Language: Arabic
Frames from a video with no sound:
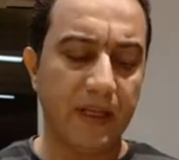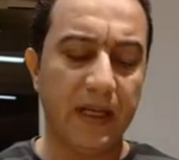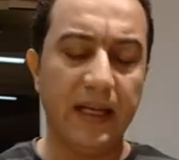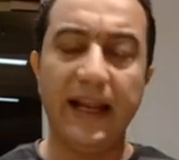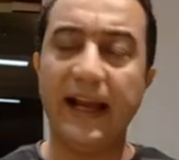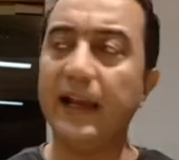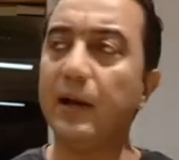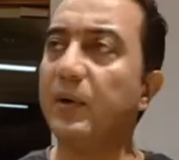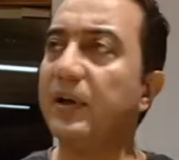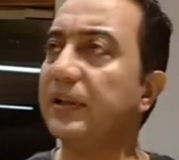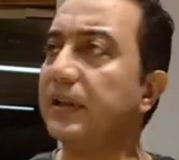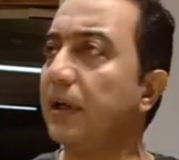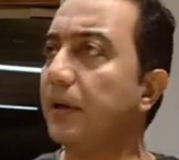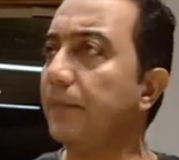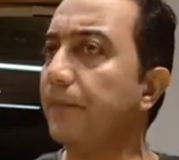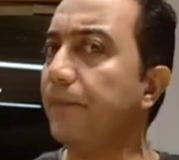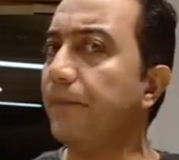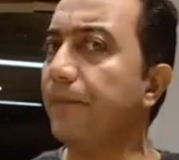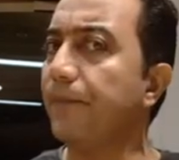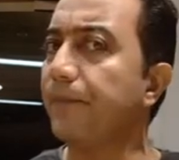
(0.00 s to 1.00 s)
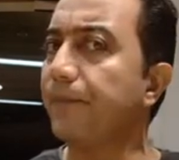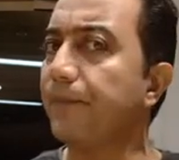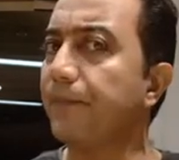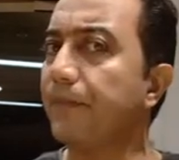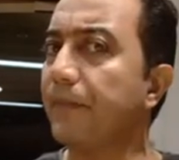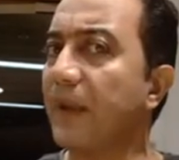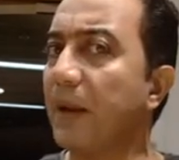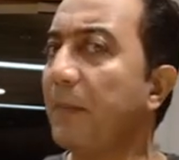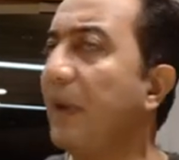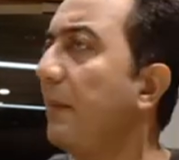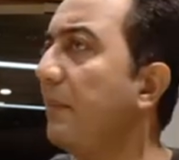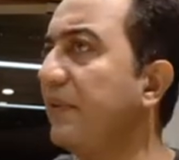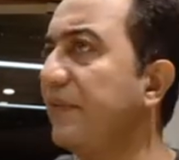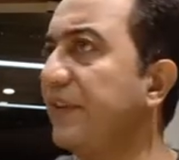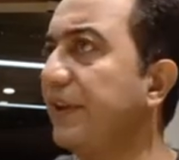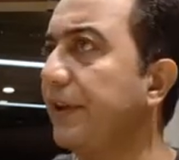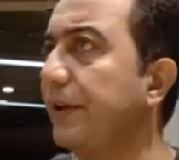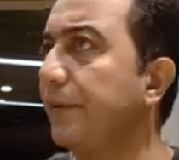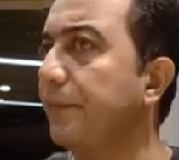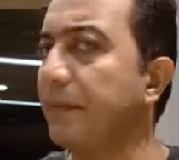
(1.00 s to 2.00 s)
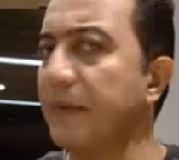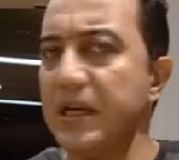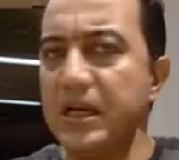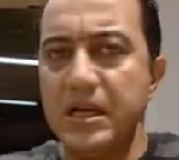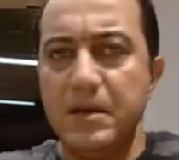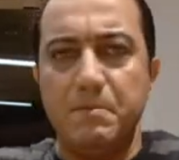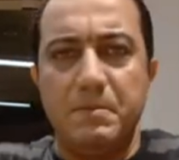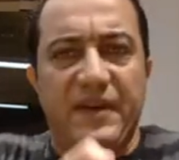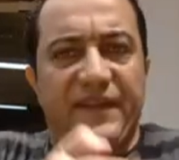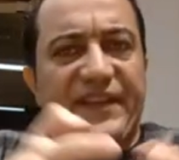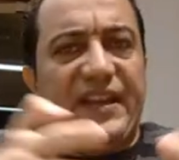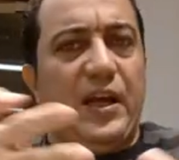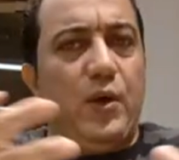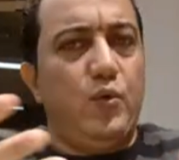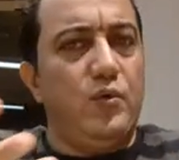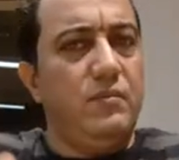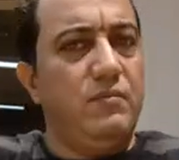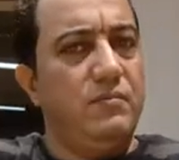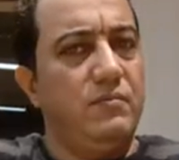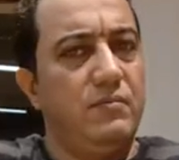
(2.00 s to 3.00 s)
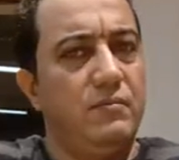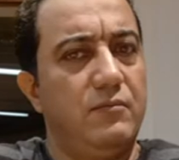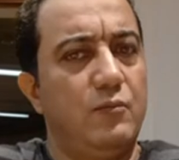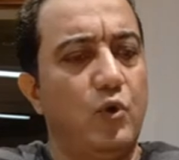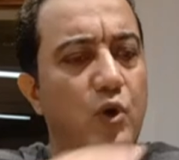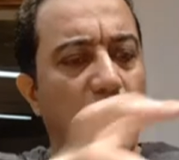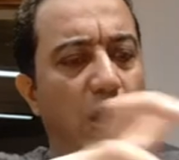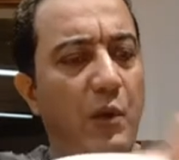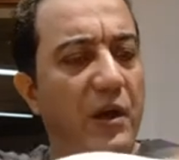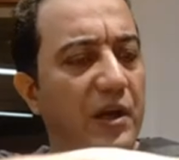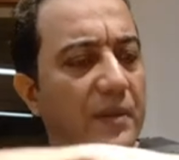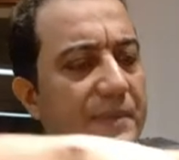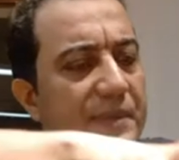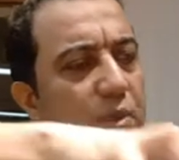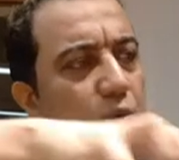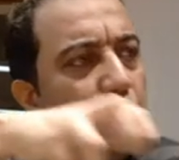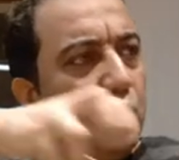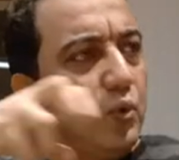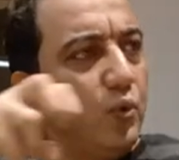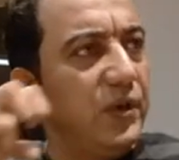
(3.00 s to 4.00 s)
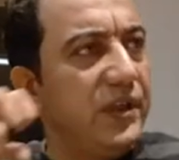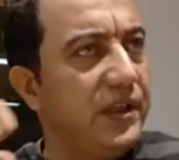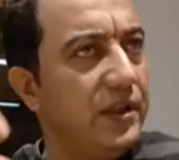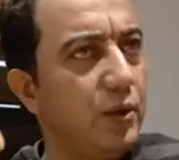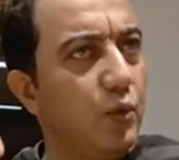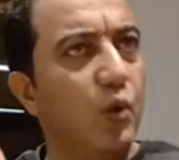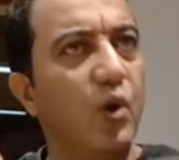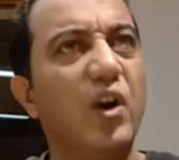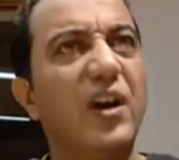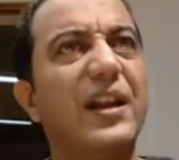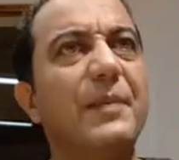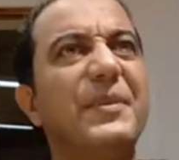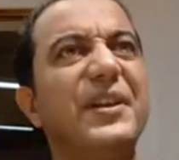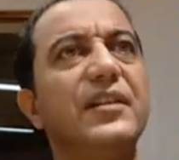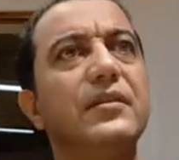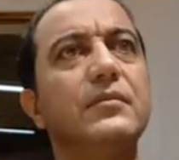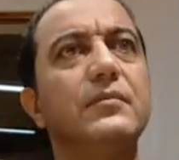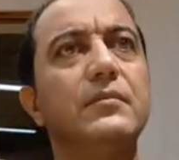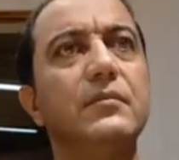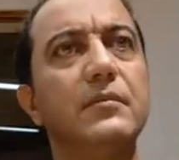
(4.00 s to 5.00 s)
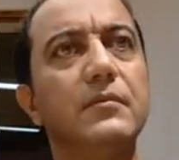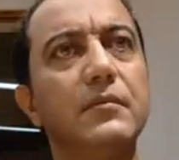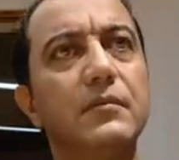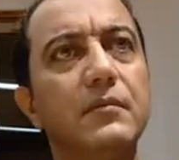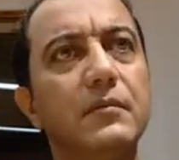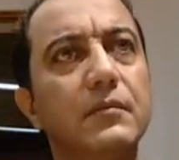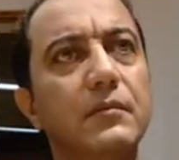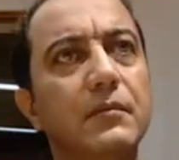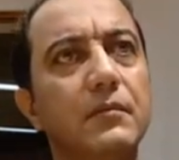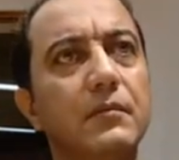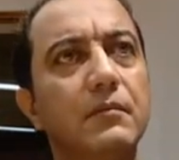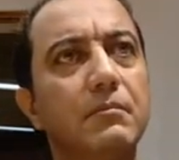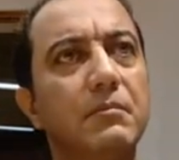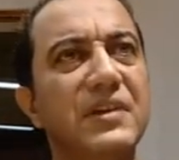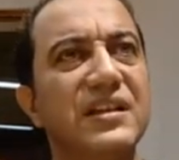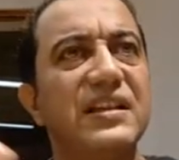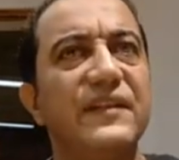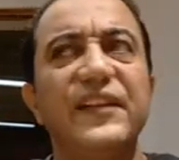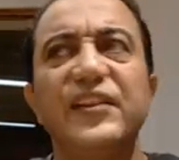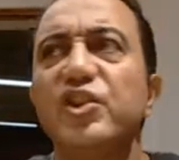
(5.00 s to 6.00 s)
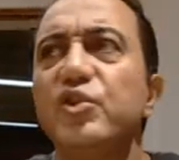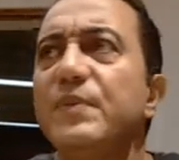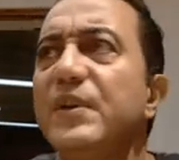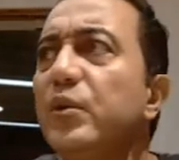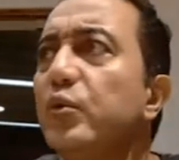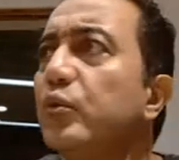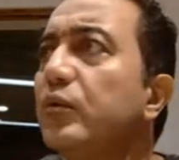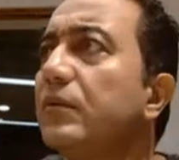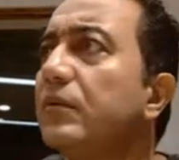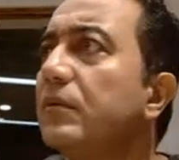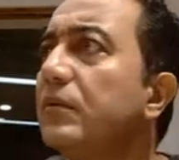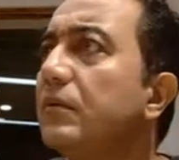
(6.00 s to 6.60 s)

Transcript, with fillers: الحيوان ده بعمل فيه ايه بفتحه راح واخد منه اللولي واروح رميه ما استفدتش منه